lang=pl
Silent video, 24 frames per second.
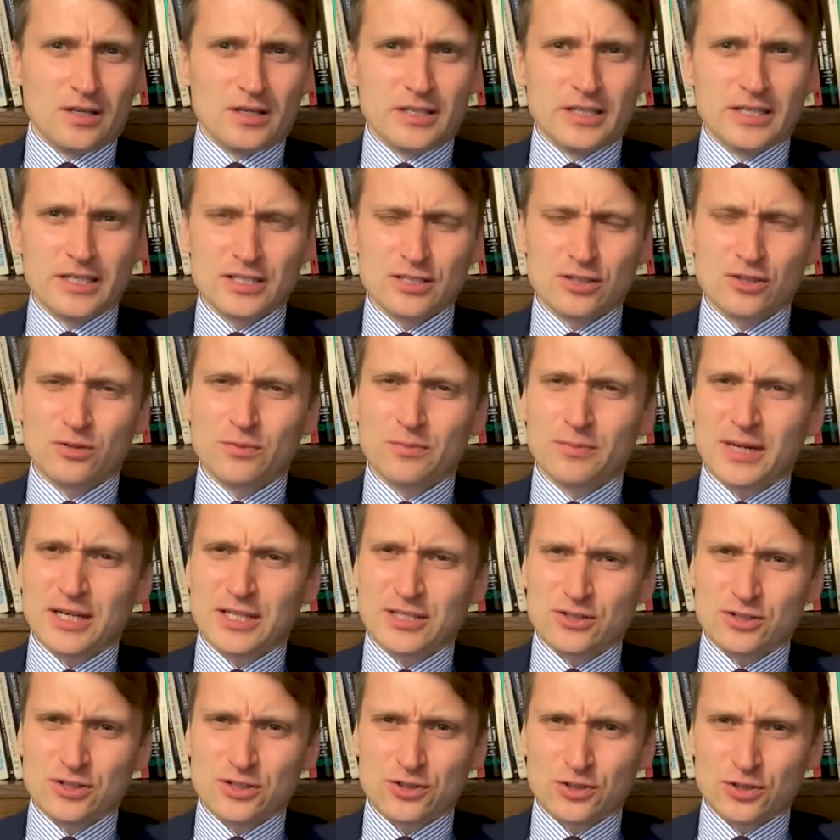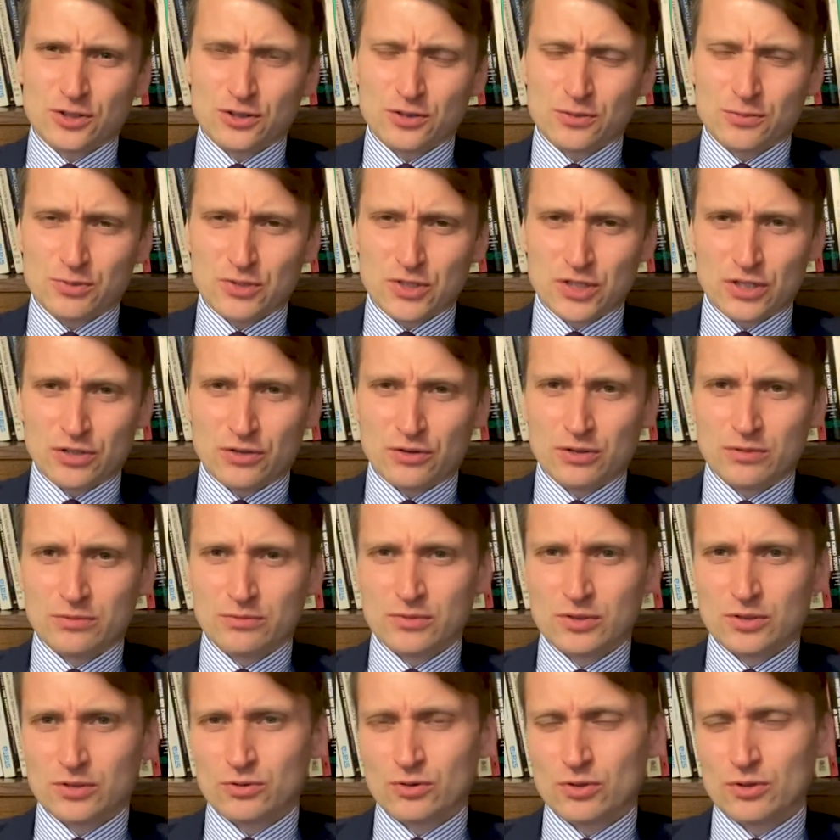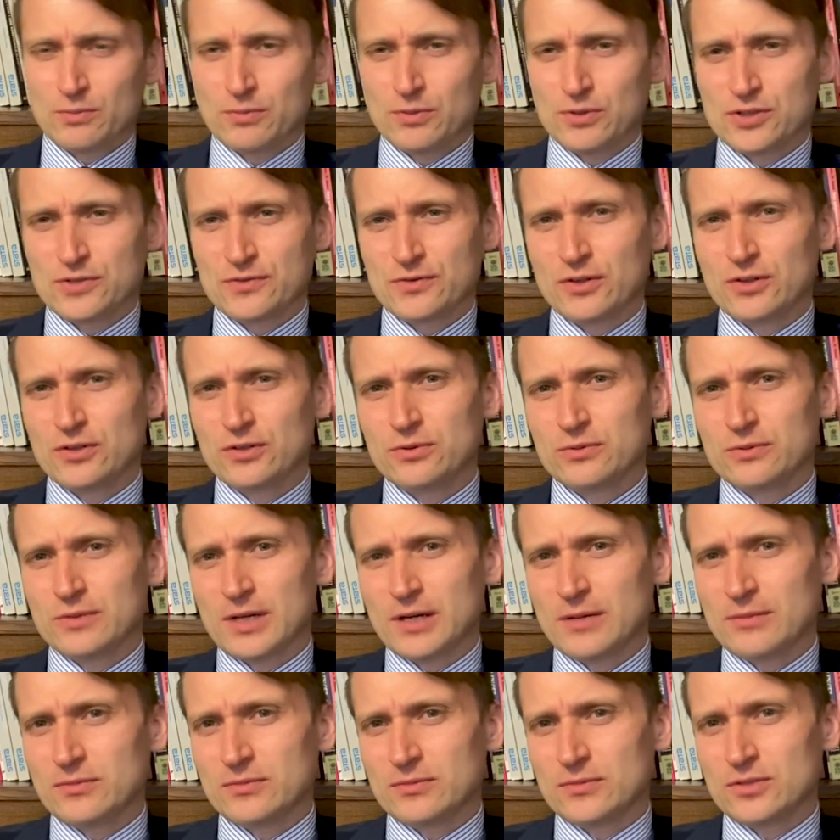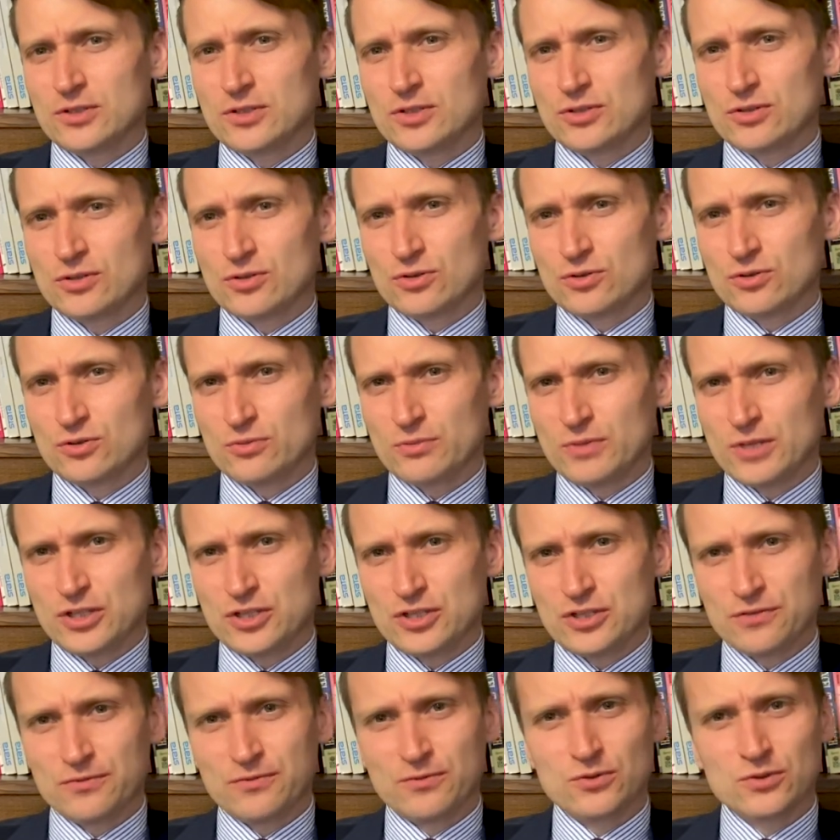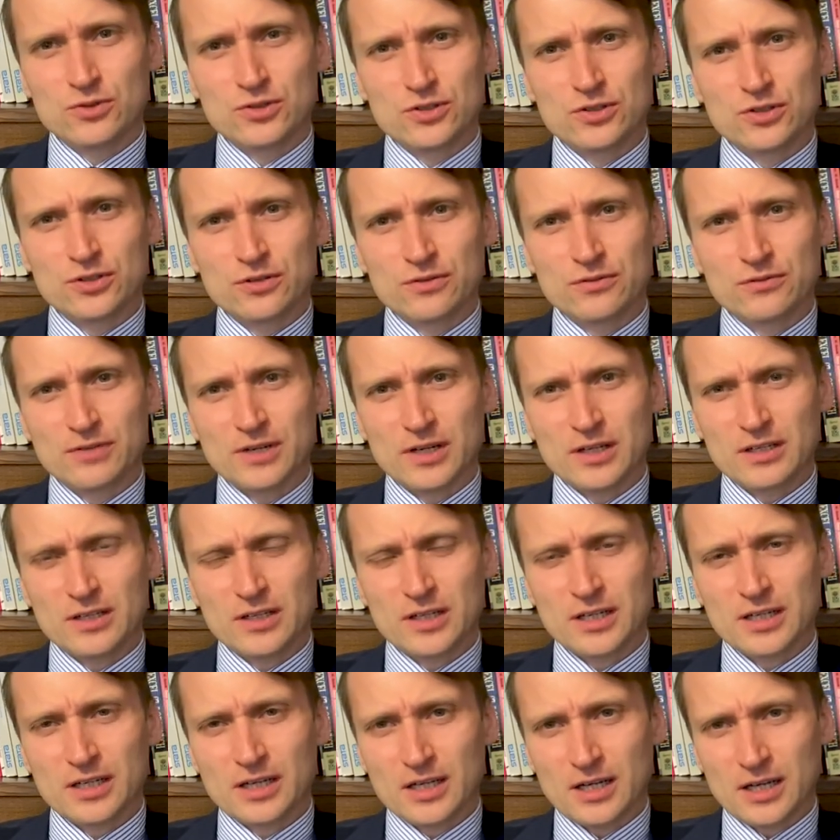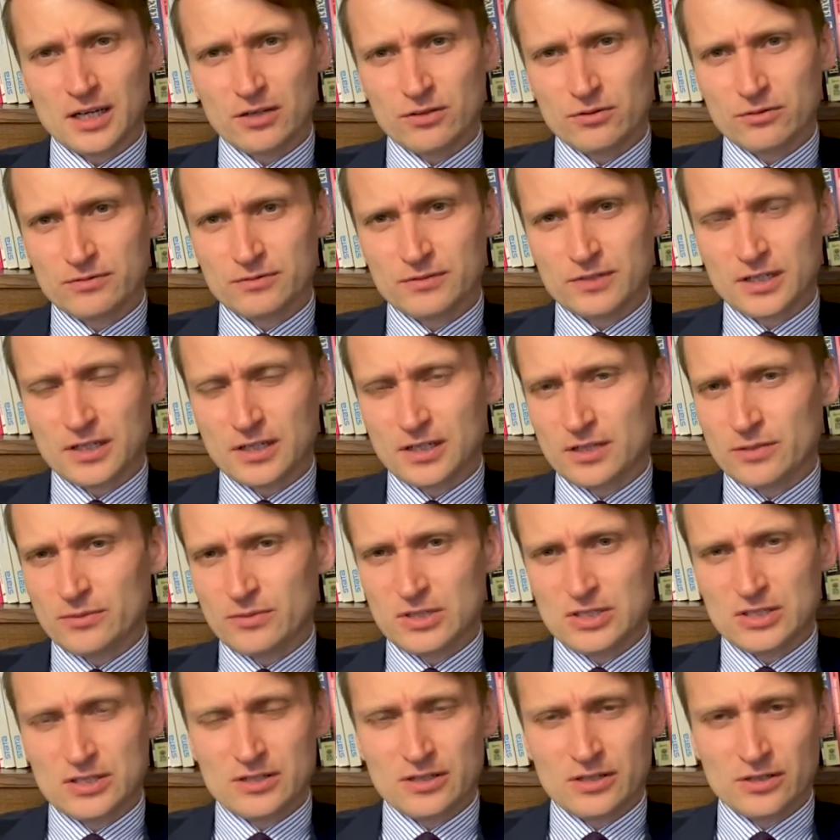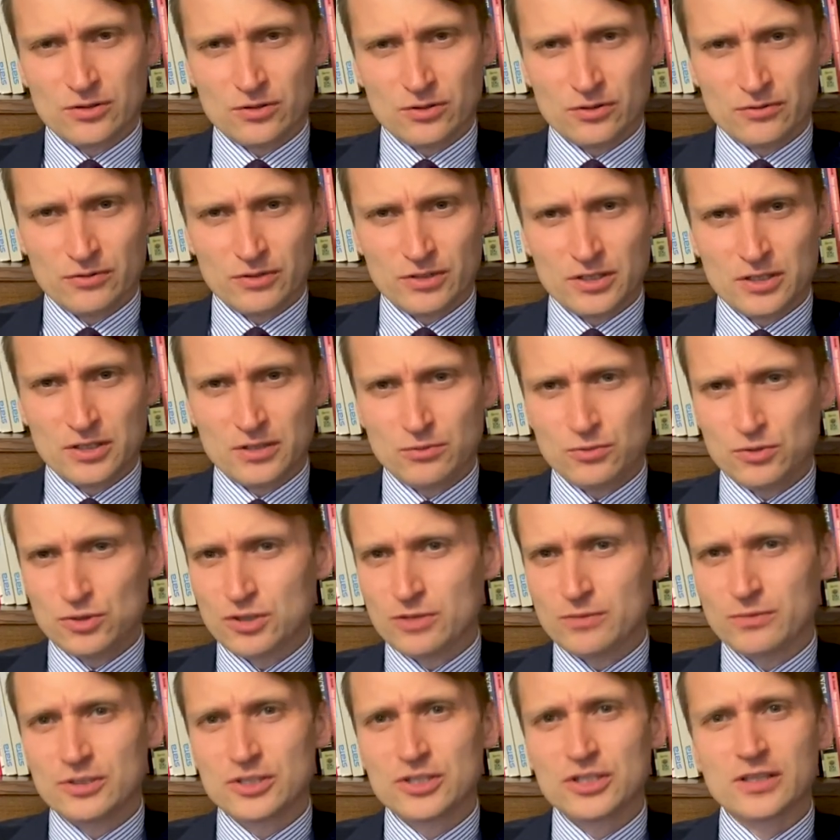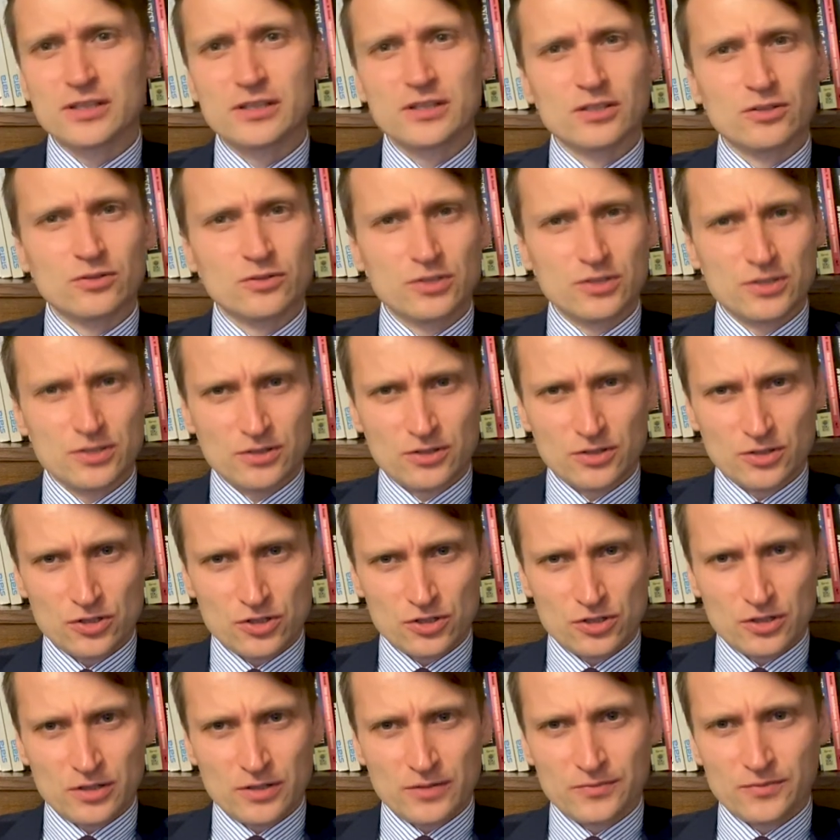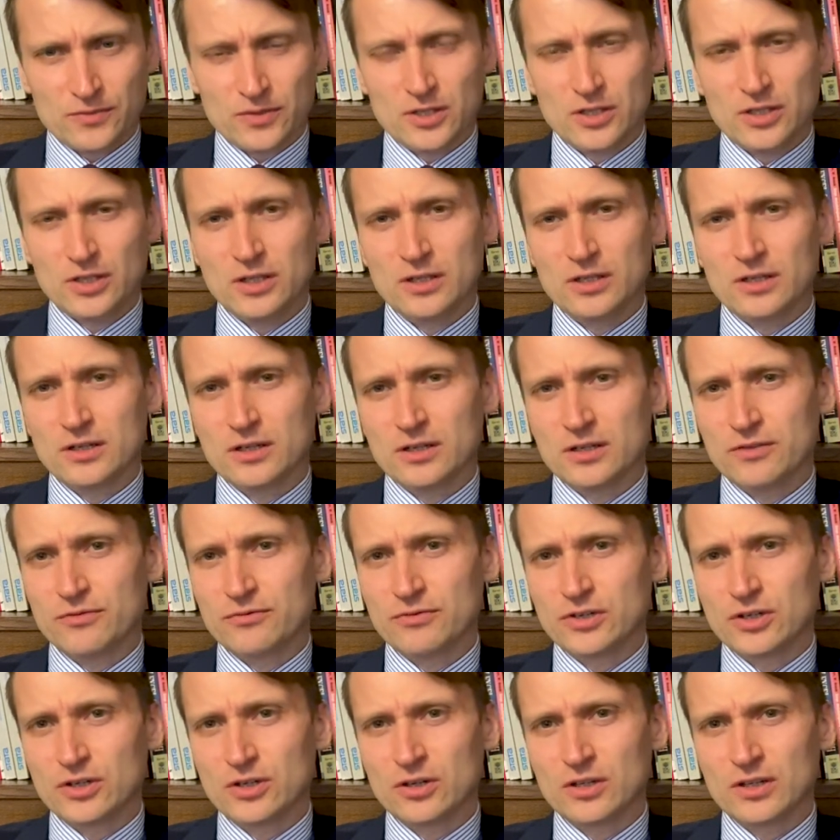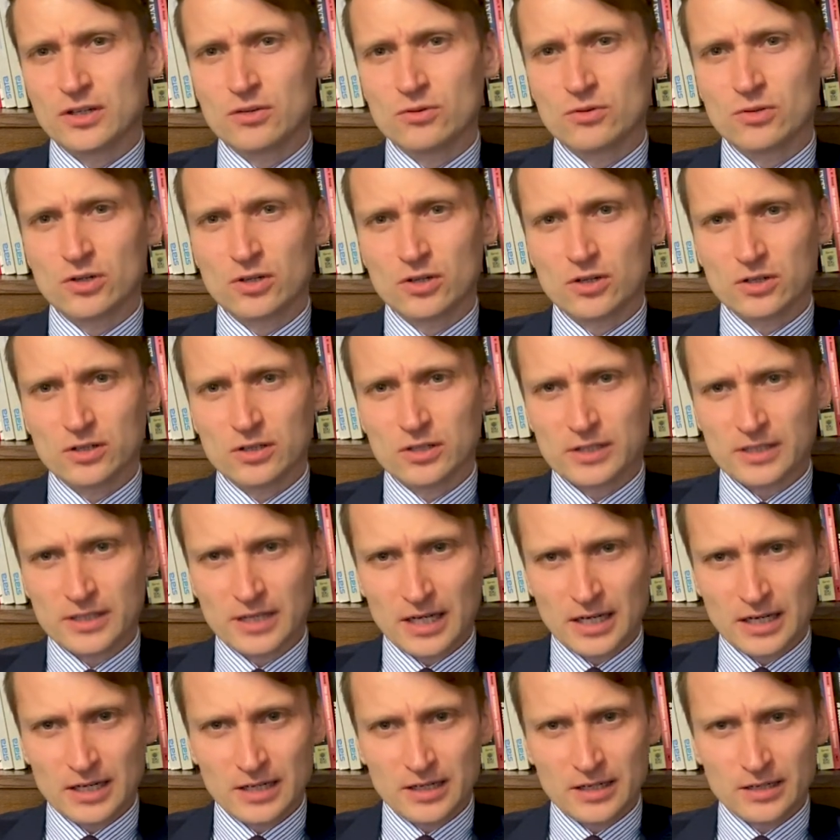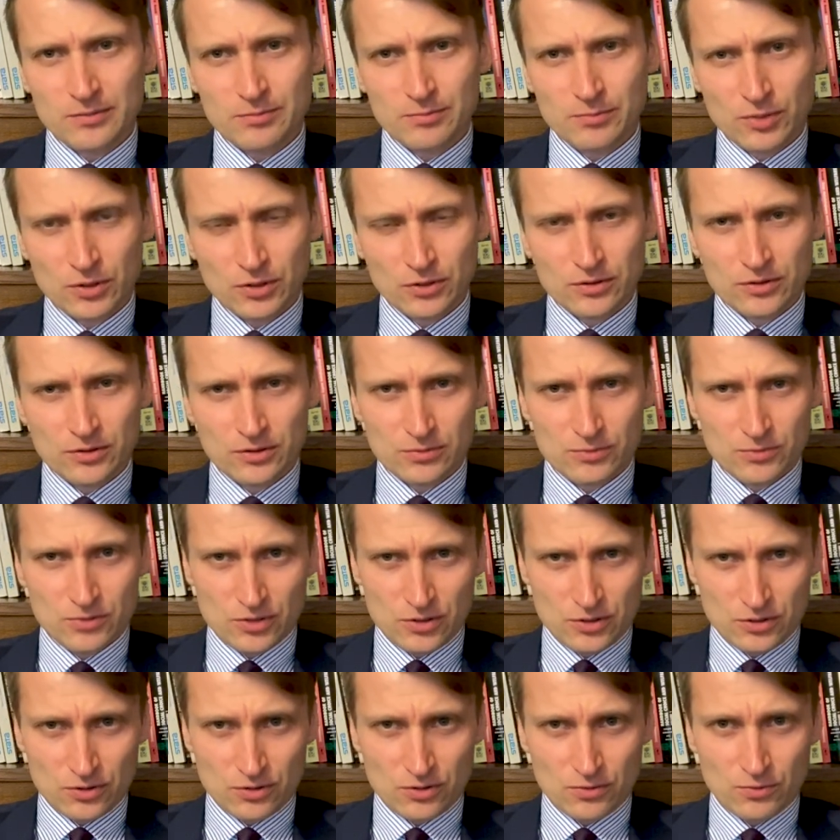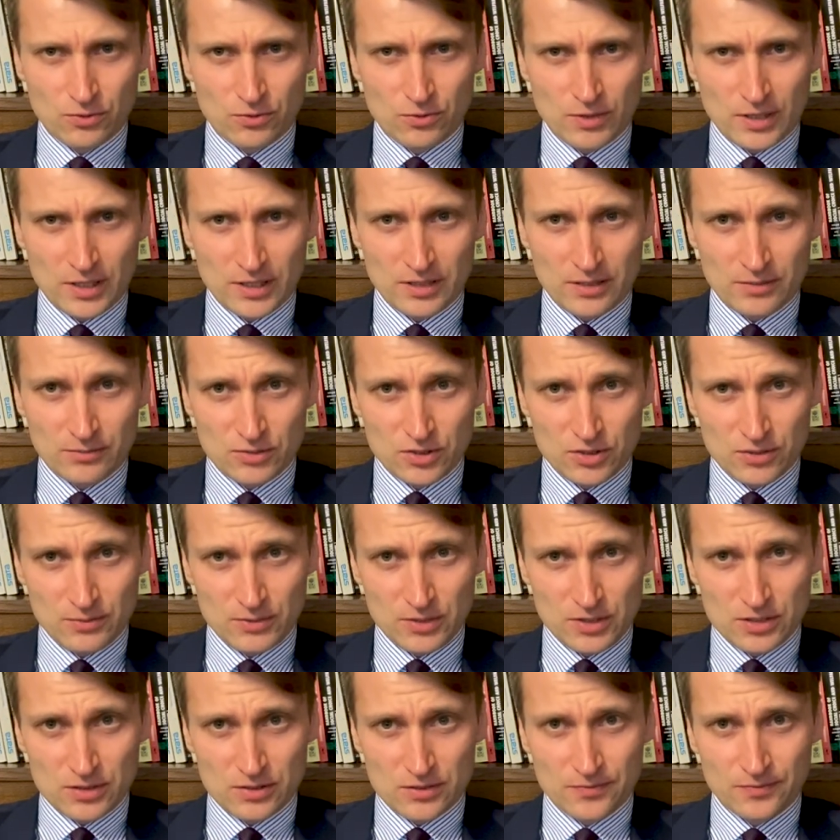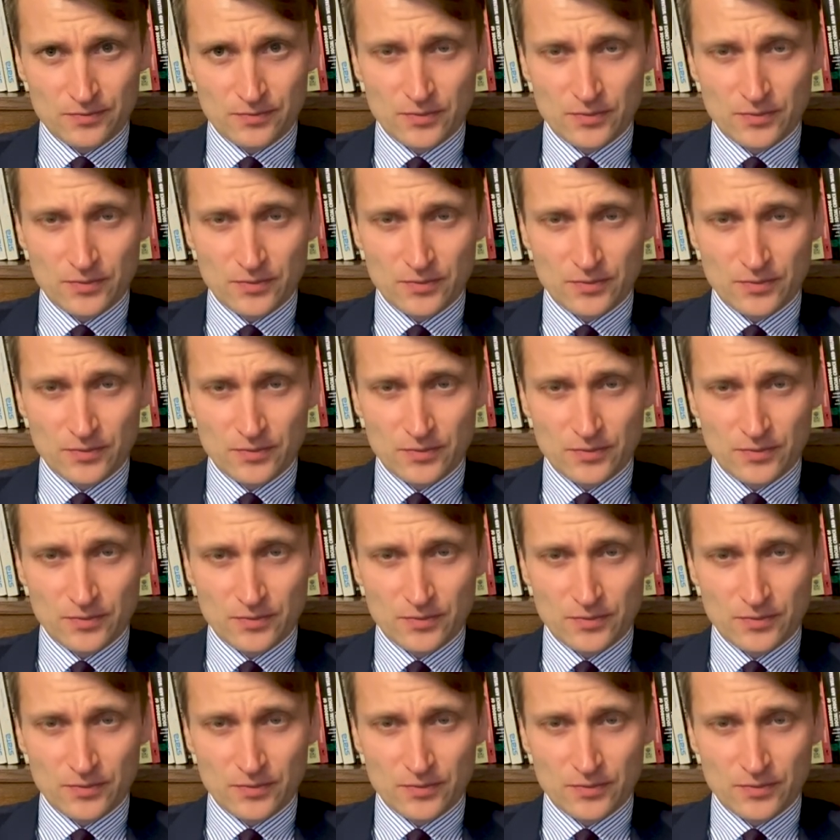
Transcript: Jest to bardzo istotny przełom, który pozwolił nam zrozumieć, że funkcjonowanie krajów na arenie międzynarodowej nie musi być antagonistyczne i e, wykonał krok dalej po tym, co zrobił Adam Smith.